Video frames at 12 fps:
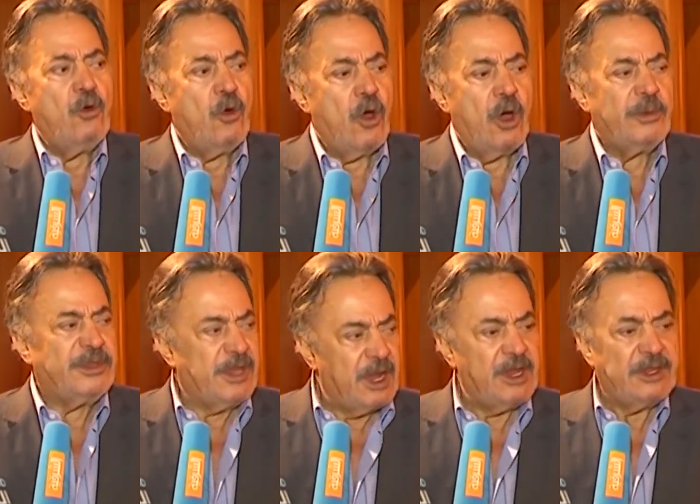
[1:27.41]

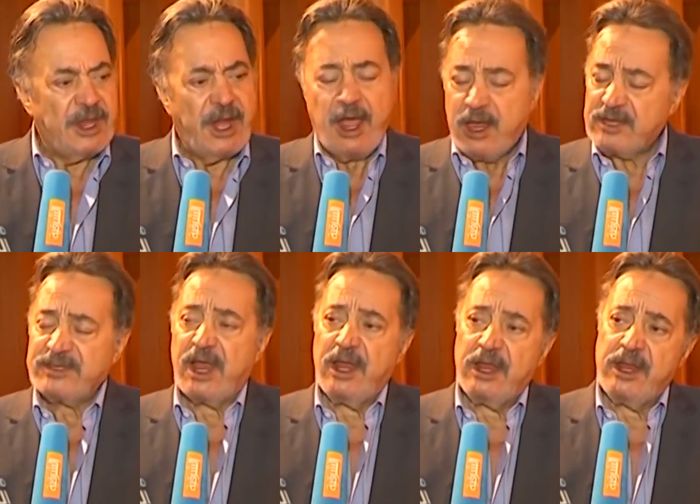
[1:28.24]
وبالتالي ده
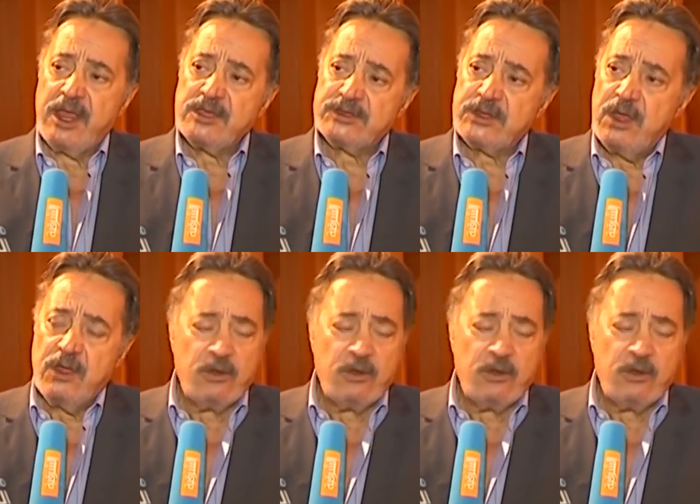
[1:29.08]
انعكس على الناس